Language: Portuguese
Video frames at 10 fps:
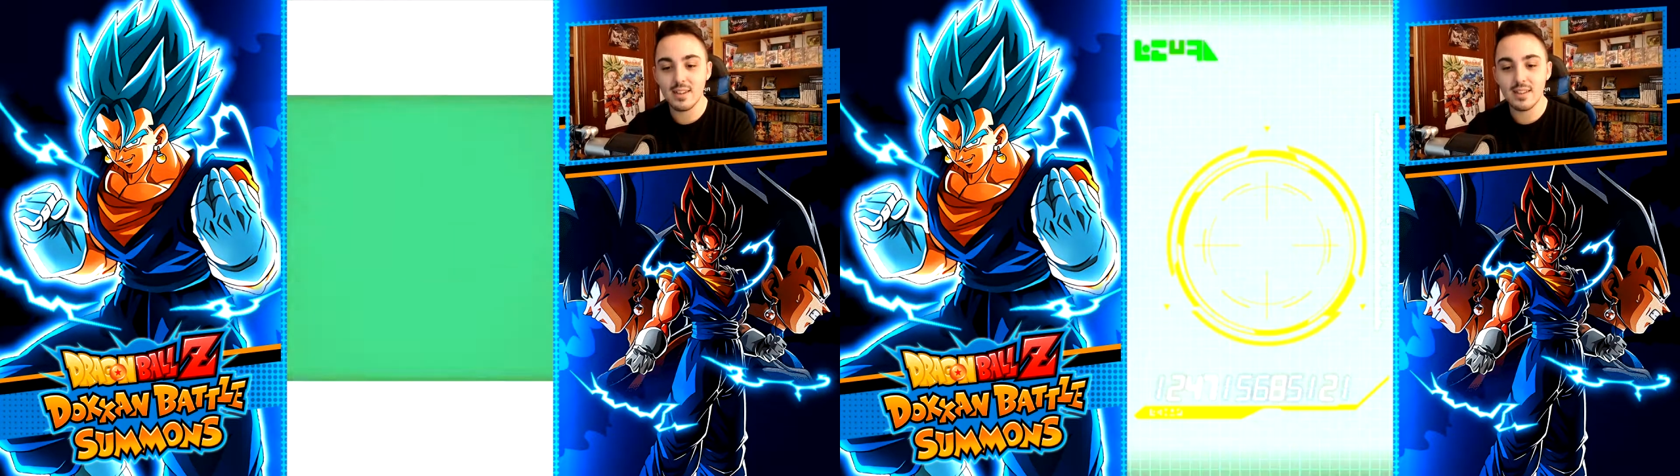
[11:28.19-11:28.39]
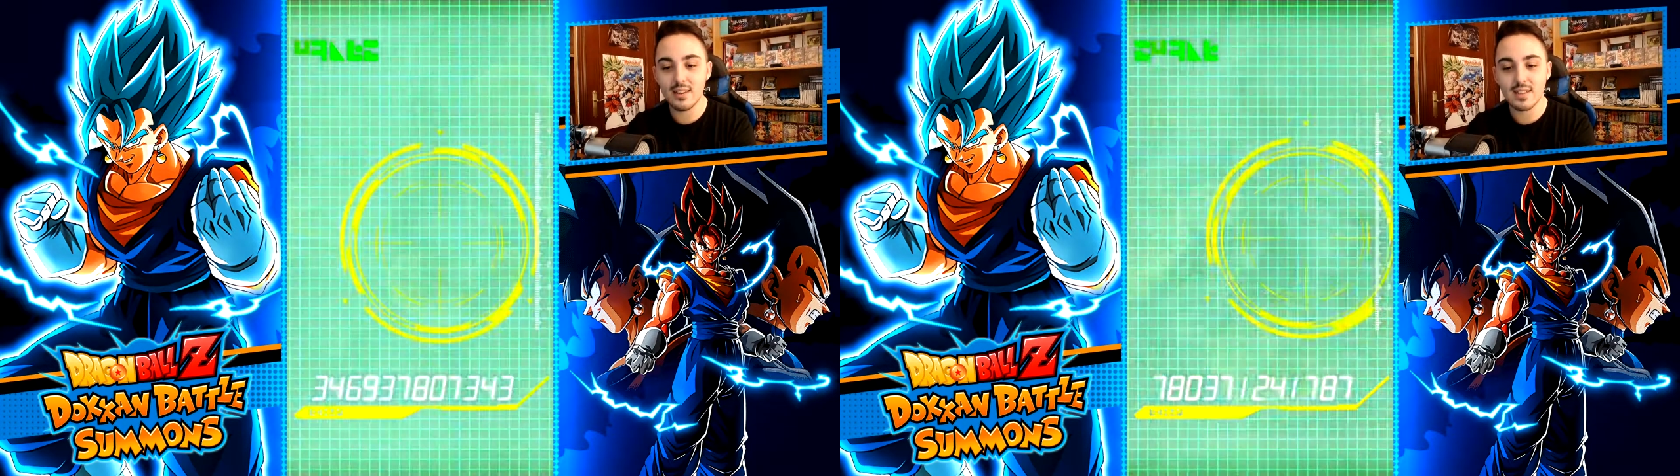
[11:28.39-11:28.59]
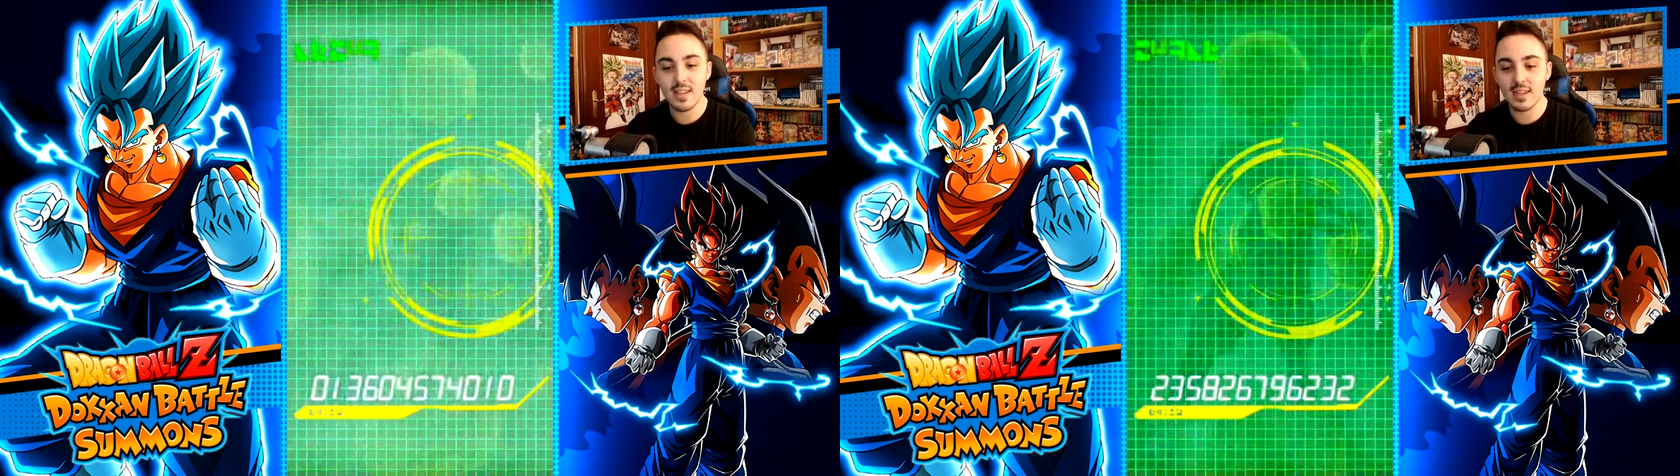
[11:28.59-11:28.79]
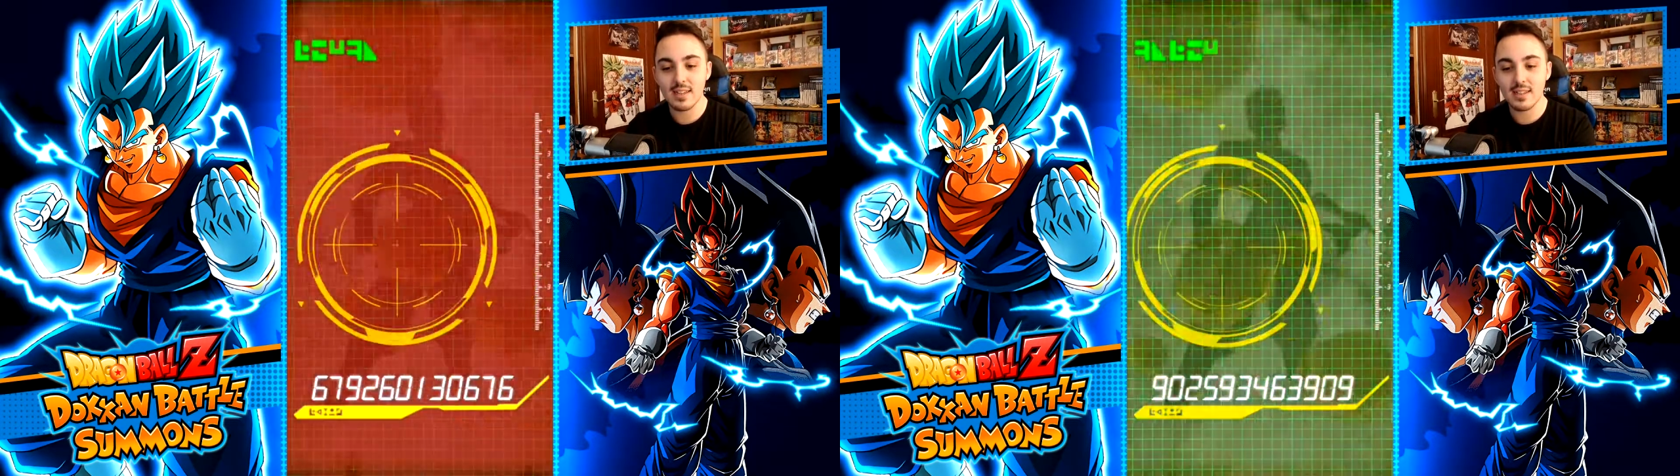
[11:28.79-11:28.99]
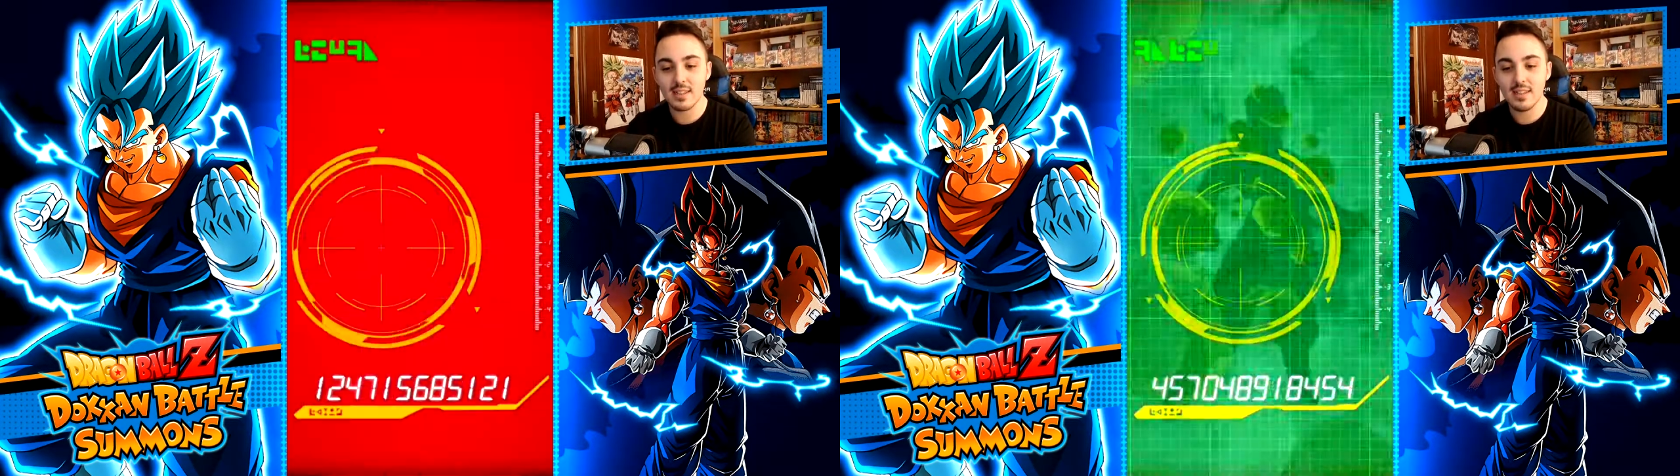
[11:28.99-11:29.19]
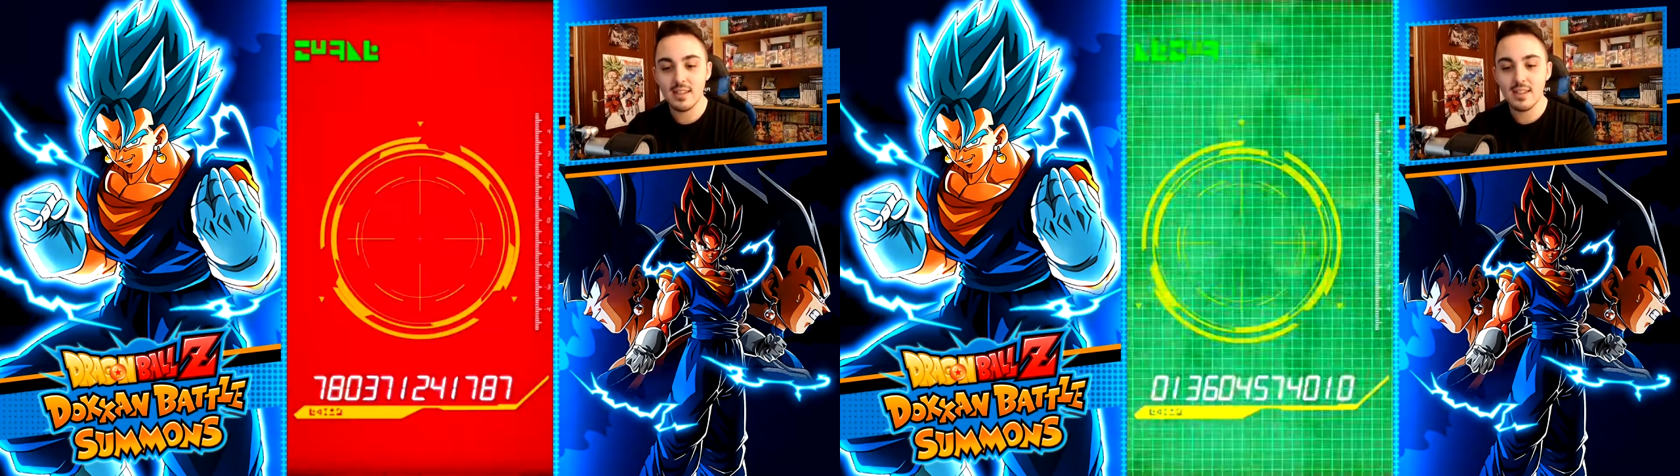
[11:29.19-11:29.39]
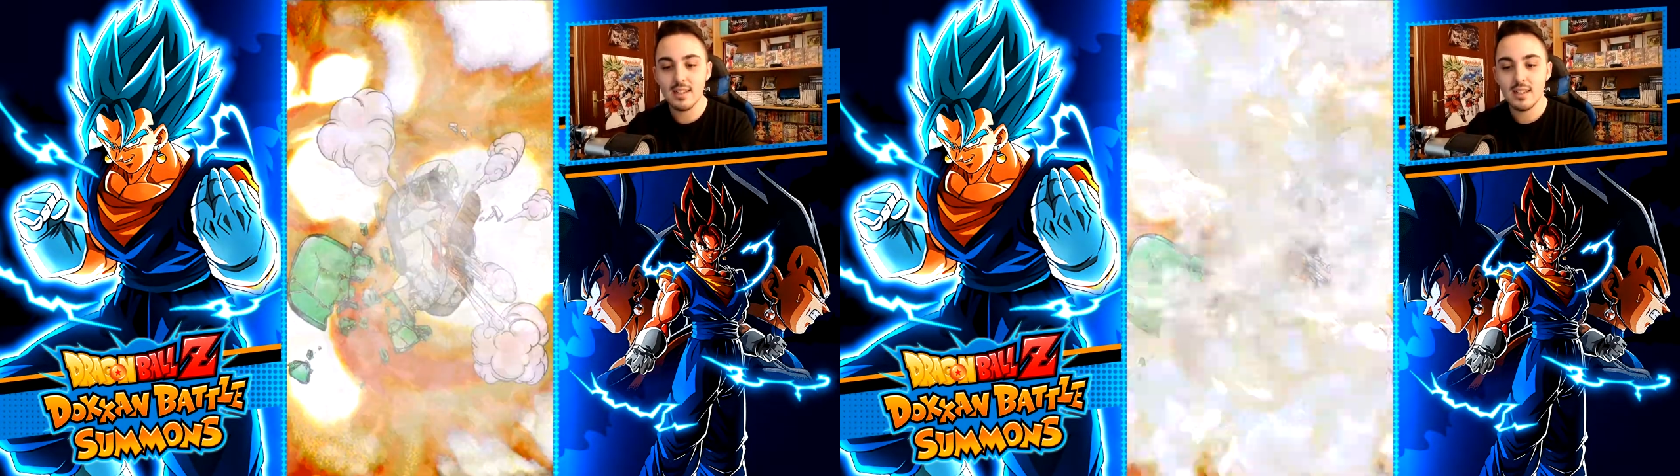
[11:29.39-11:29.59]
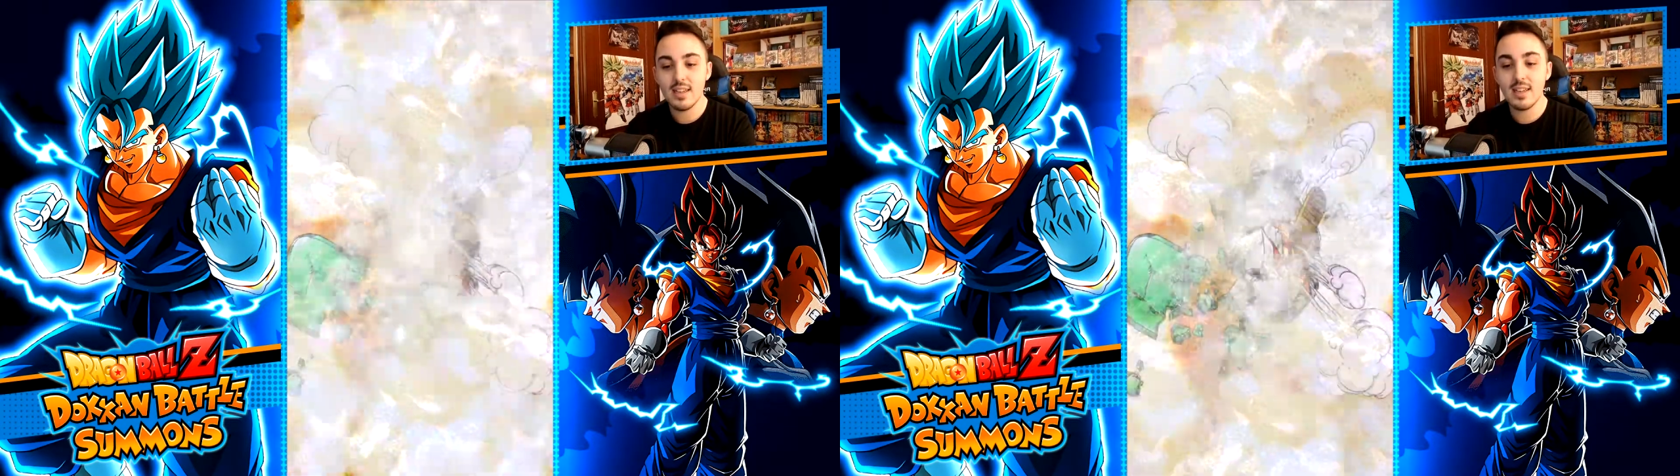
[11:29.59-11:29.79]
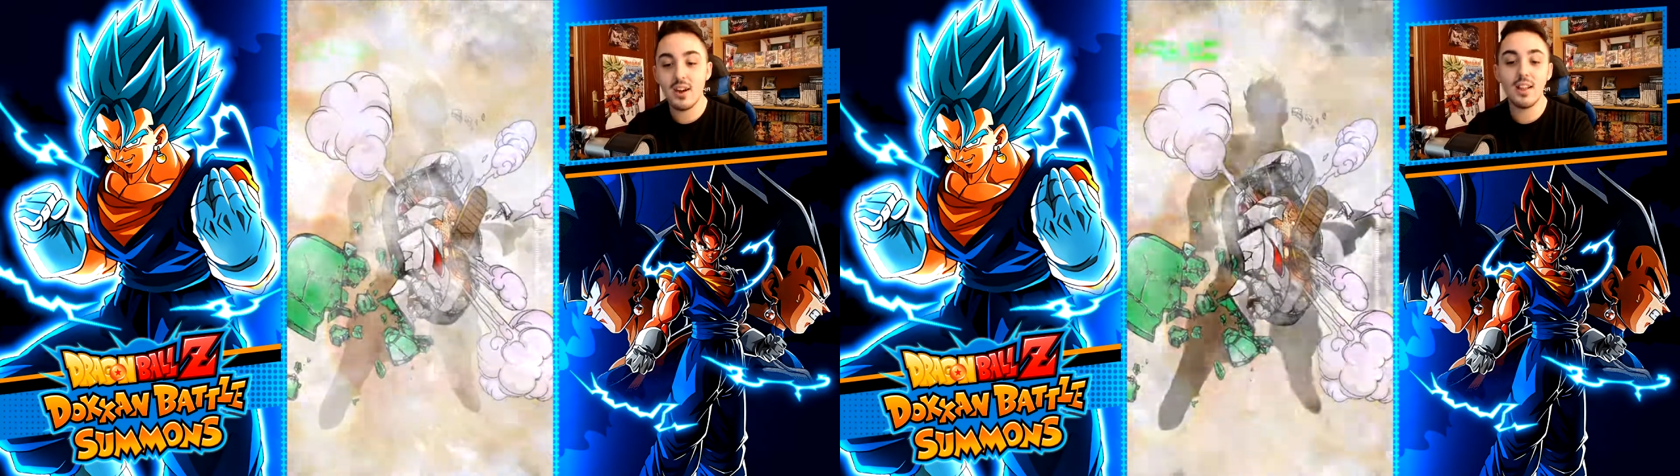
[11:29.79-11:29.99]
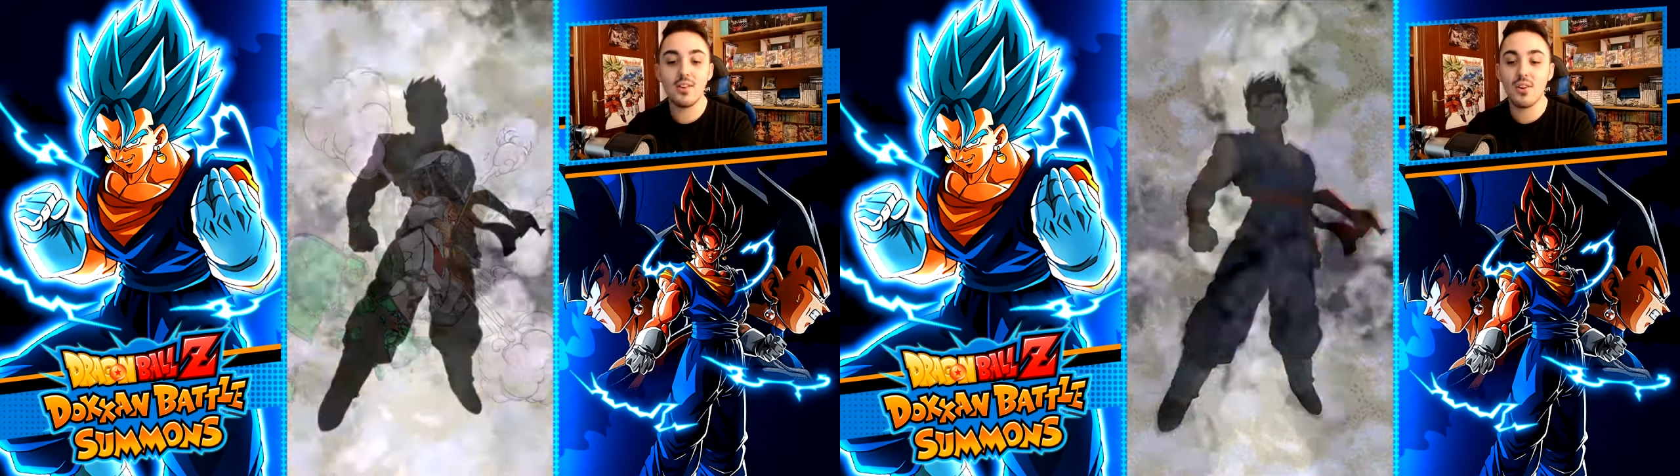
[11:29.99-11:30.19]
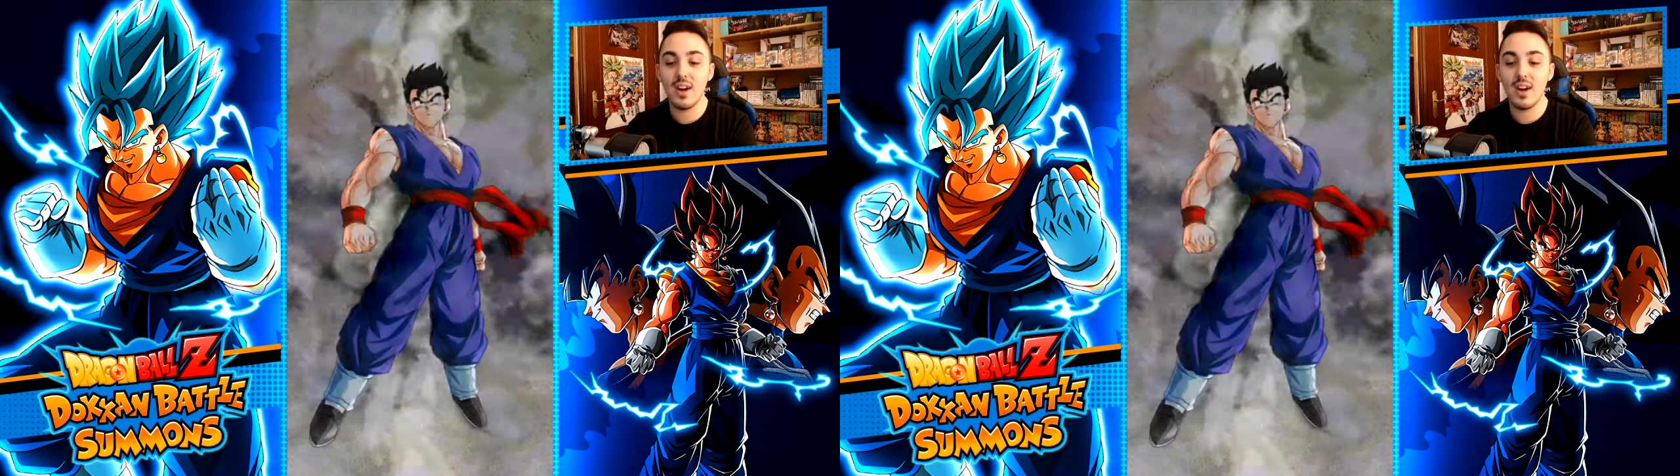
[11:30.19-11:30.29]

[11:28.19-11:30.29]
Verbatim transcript: não está a querer. E olha o Gon!